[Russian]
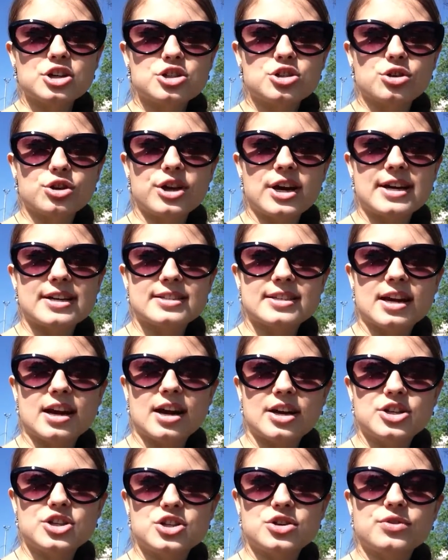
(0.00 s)
что я
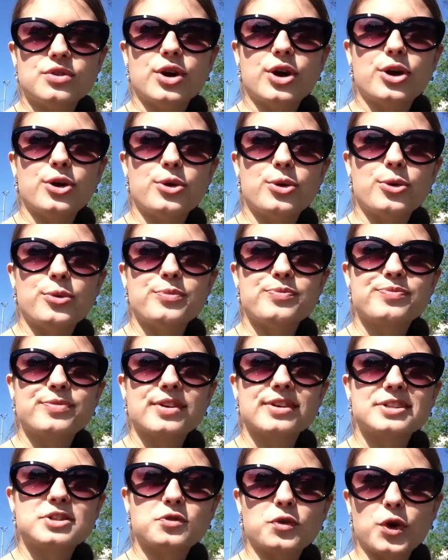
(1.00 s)
заканчиваю
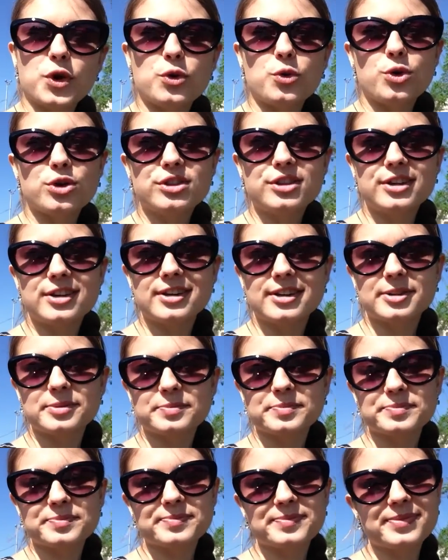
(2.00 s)
свой отдых.
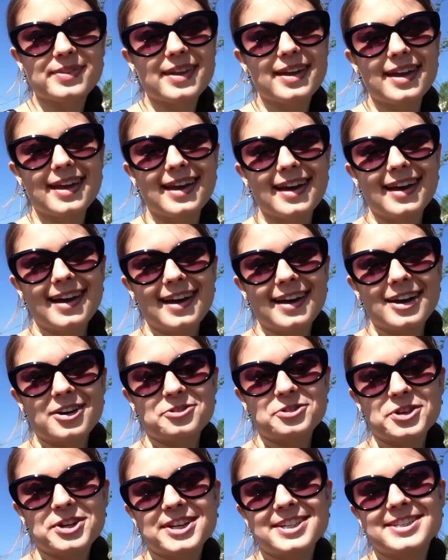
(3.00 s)

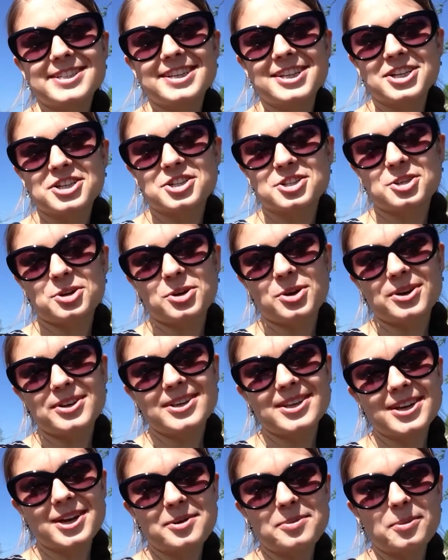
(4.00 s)
Выяснилось, что
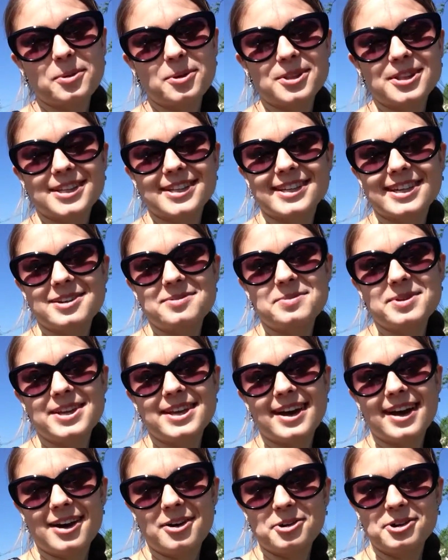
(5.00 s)
не работать для
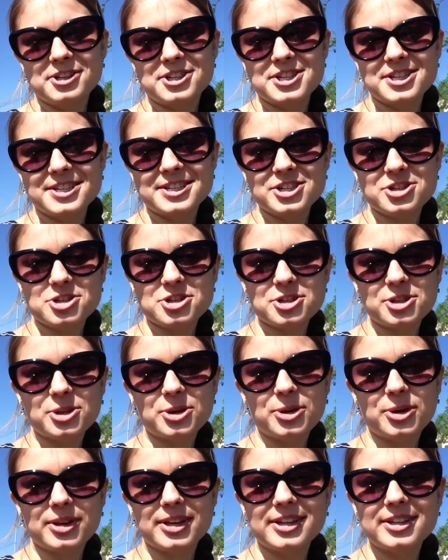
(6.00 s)
меня очень
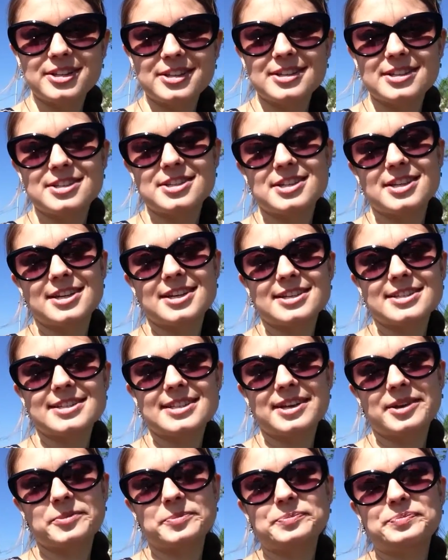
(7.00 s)
тяжело и
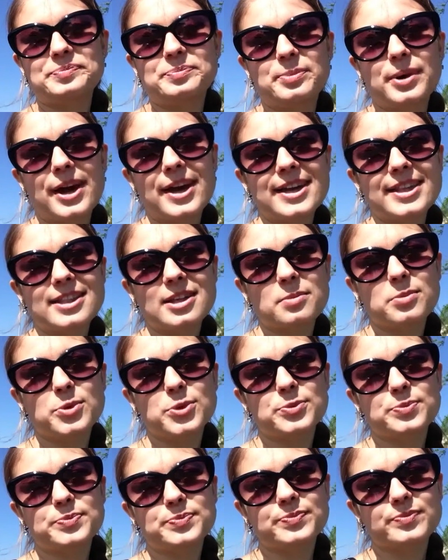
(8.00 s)
неинтересно,
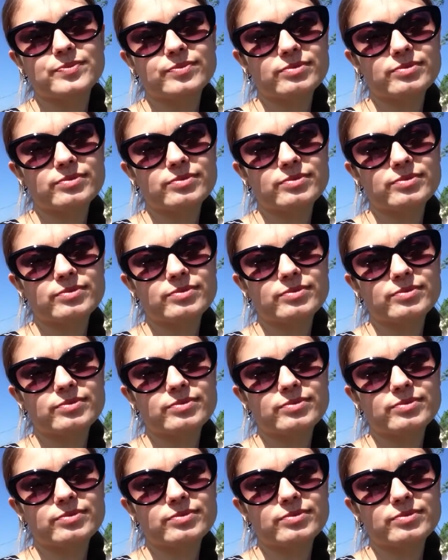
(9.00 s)
поэтому